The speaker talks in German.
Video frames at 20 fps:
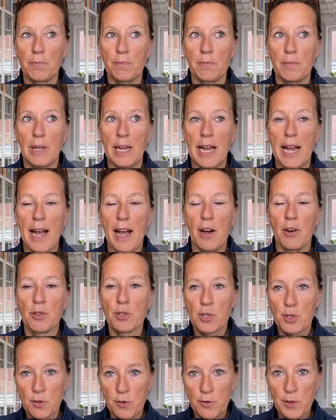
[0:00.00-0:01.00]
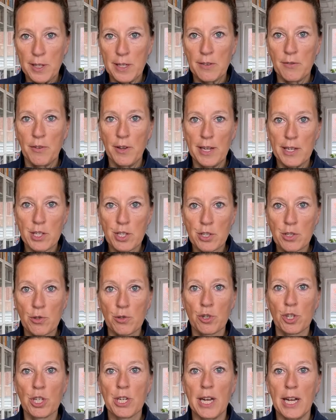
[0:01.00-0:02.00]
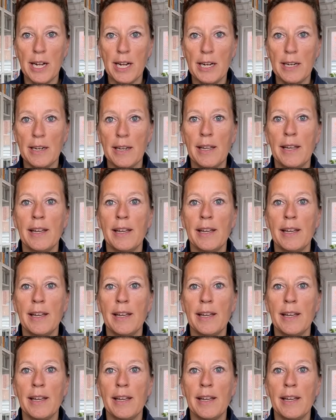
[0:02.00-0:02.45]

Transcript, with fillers: herauszufinden, festzustellen,